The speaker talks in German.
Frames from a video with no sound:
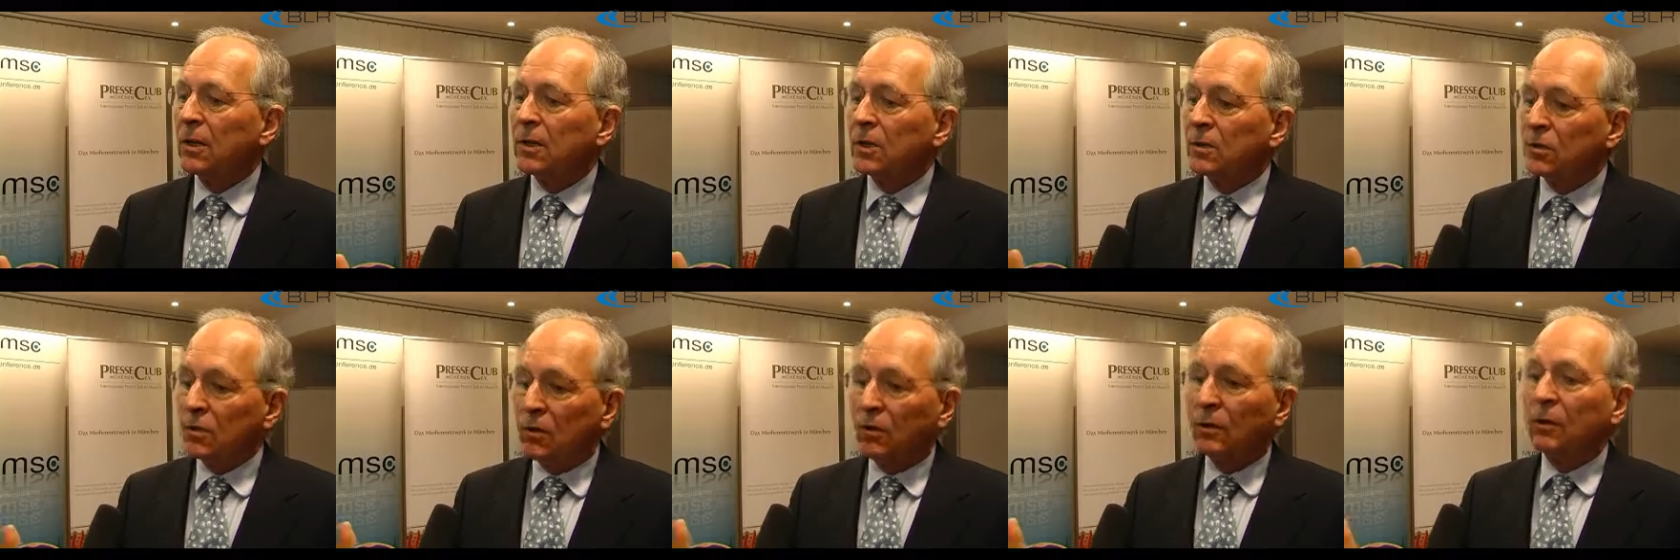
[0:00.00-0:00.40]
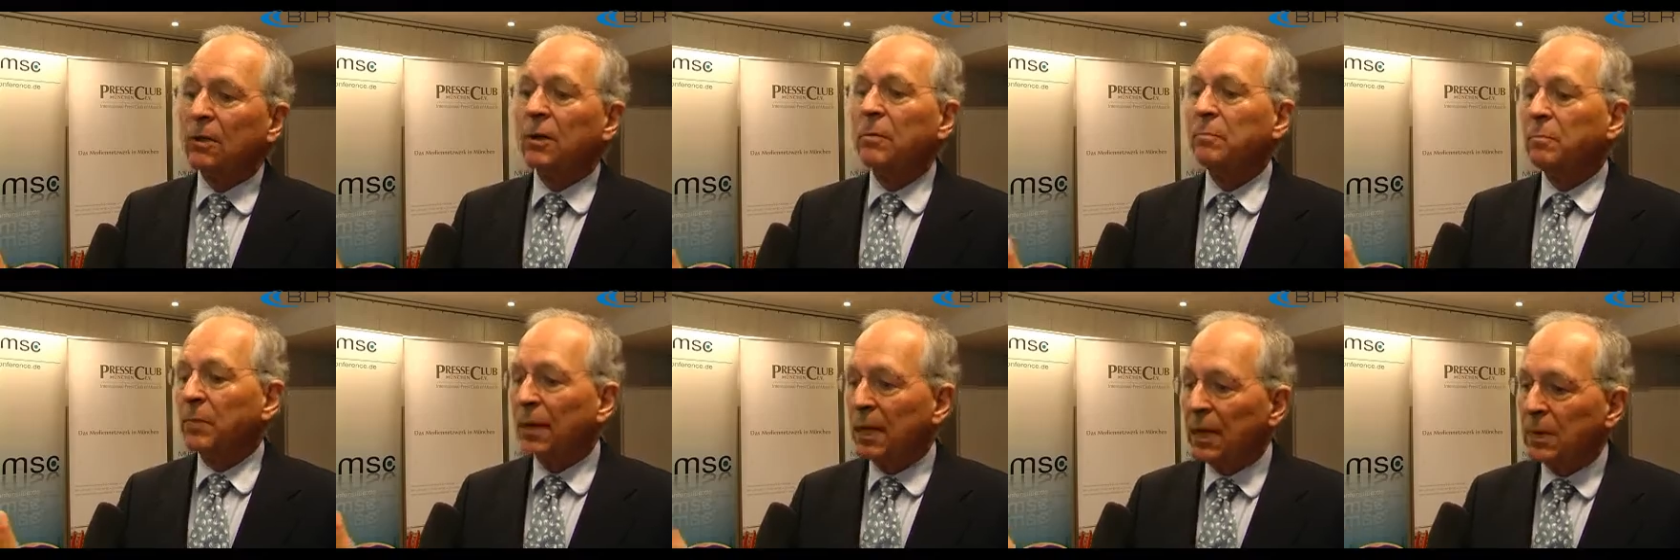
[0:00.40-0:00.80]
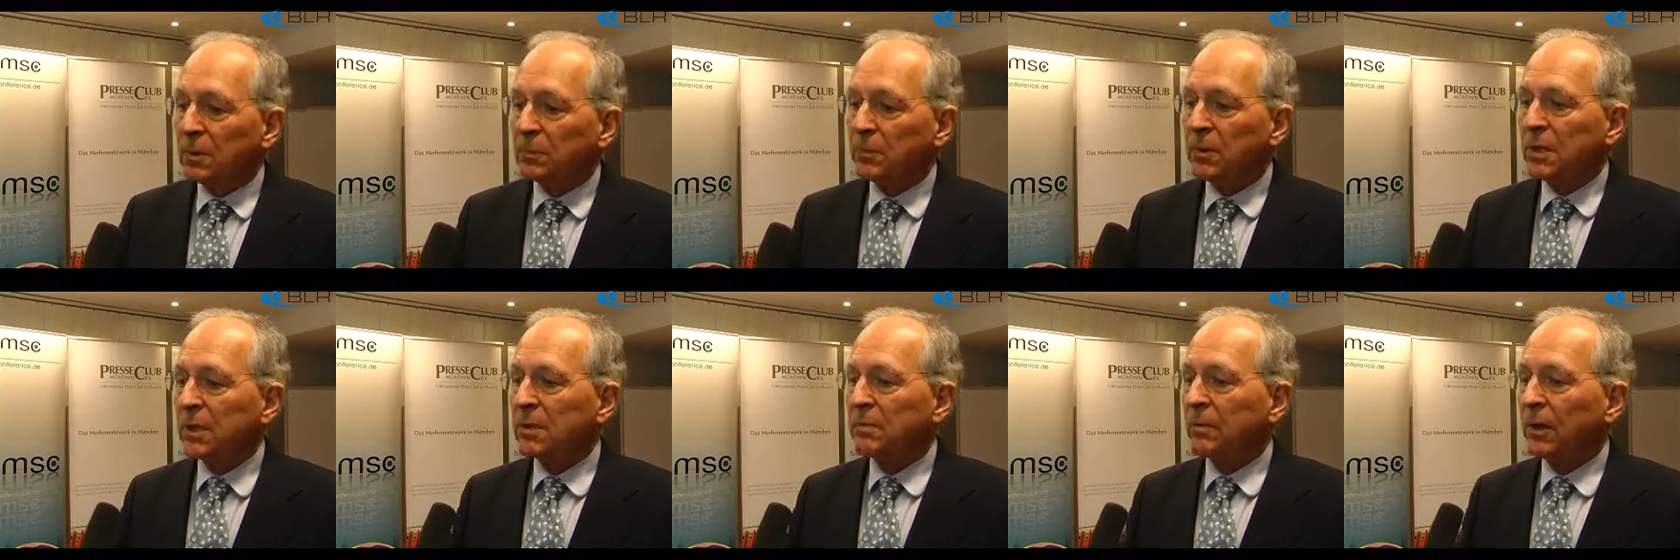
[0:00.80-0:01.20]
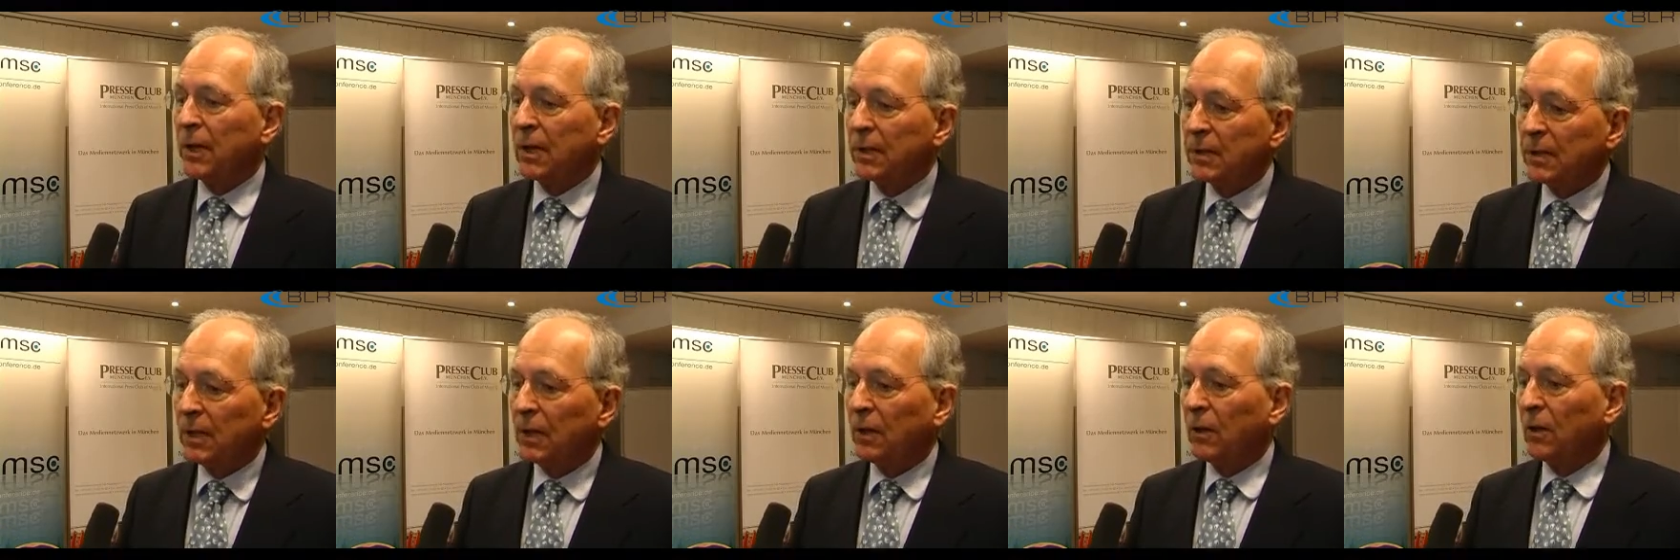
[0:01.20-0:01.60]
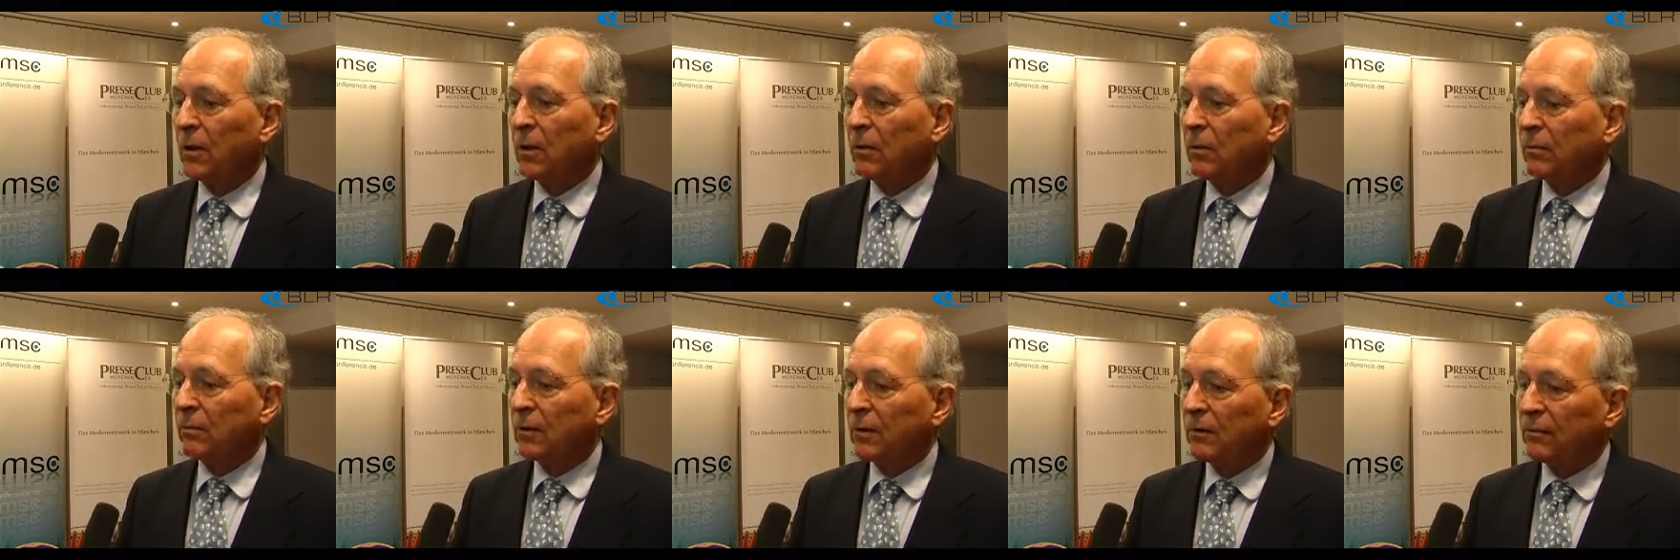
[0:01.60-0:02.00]
sondern beispielsweise auch
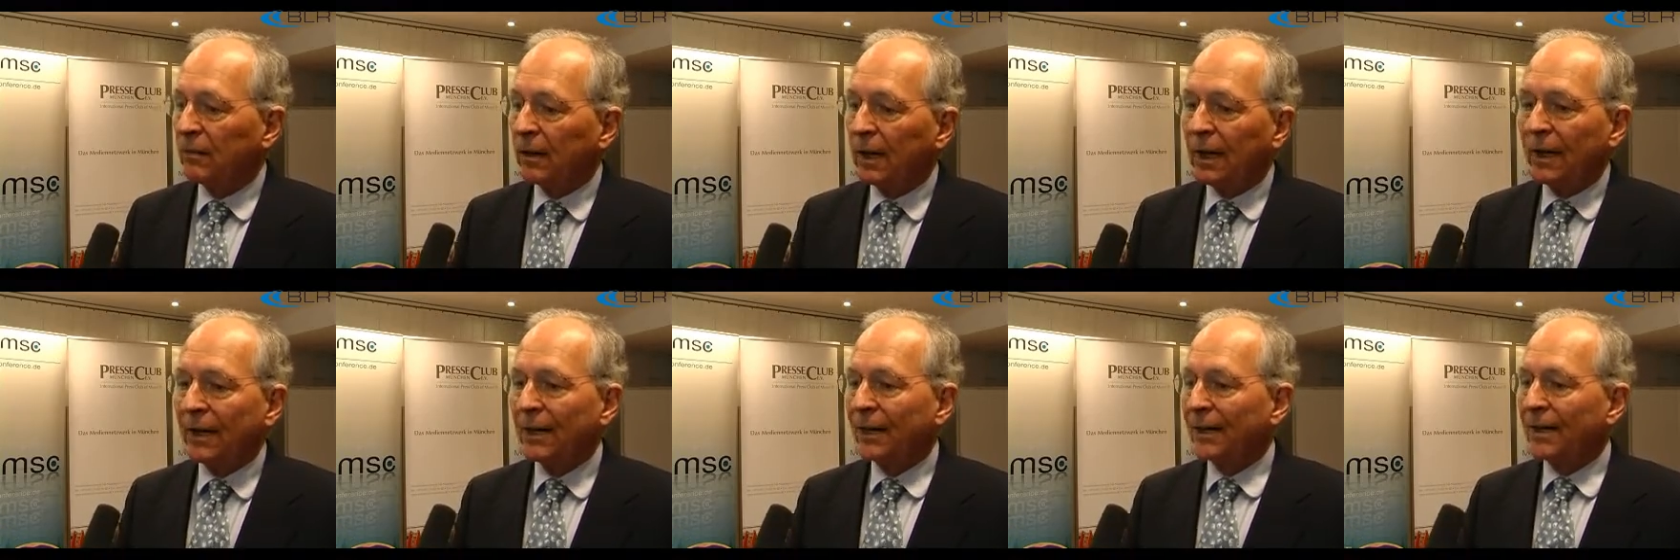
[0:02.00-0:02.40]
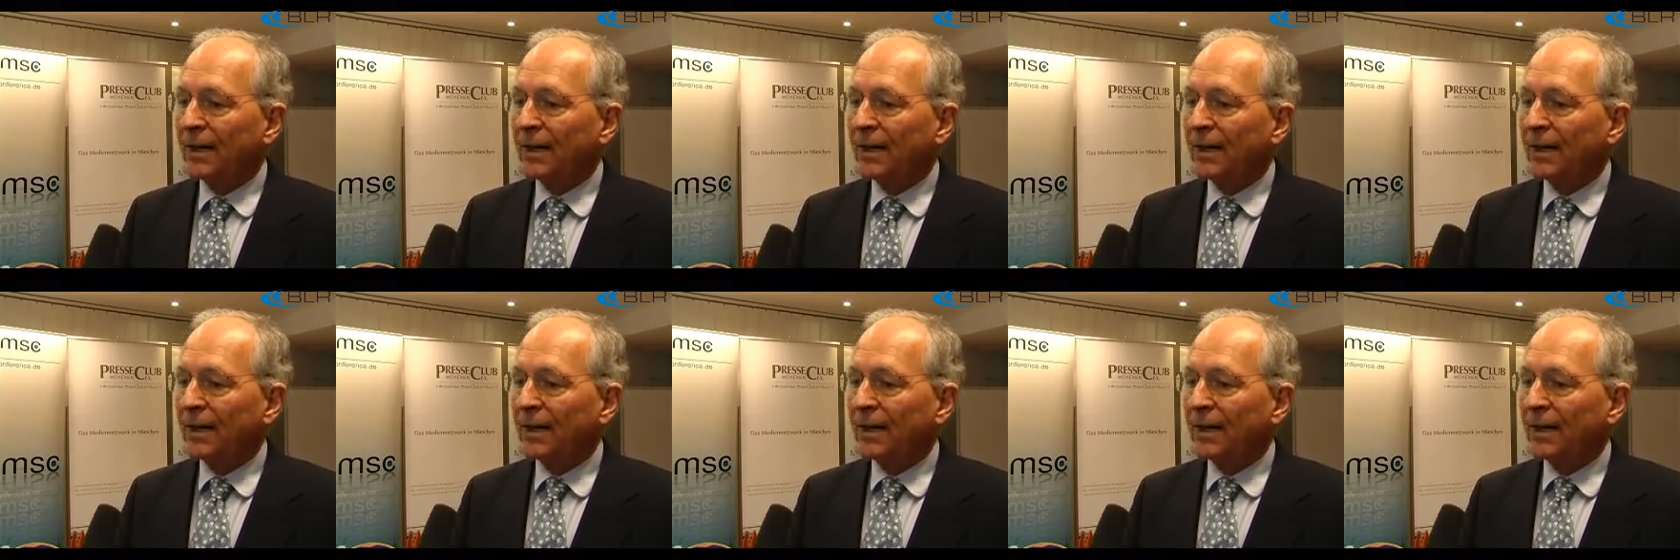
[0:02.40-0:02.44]
auf die Frage